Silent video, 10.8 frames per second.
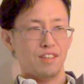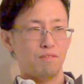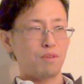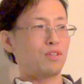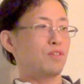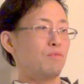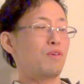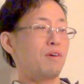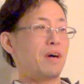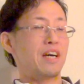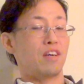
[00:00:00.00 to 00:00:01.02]
僕僕
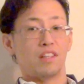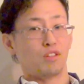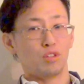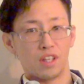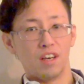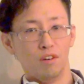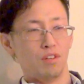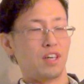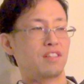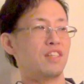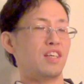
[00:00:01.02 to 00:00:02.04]
は麻薬やったことないよ、
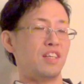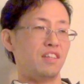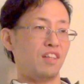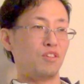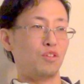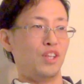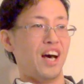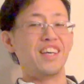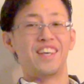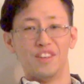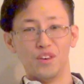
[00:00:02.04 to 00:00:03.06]
覚醒剤なんてやったこと
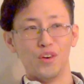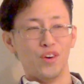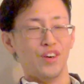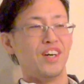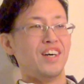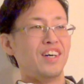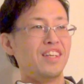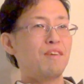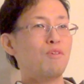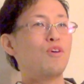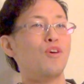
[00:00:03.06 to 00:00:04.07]
ないけど、
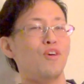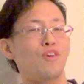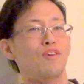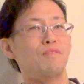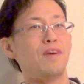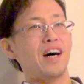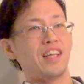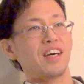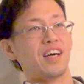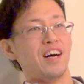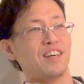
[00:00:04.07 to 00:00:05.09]
でもまあ
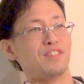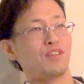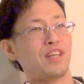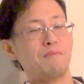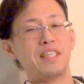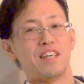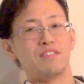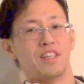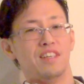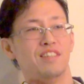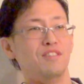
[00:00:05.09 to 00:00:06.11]
なんかそんなイメージある
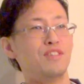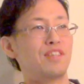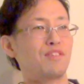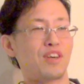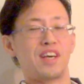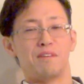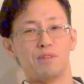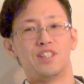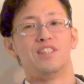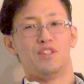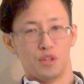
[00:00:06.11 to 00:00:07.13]
じゃん。打ってる時は気持
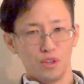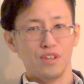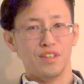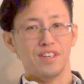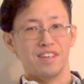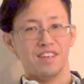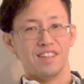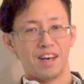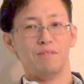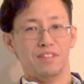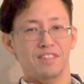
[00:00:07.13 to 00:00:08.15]
ちいいんでしょ
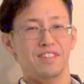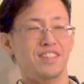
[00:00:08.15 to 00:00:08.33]
多分。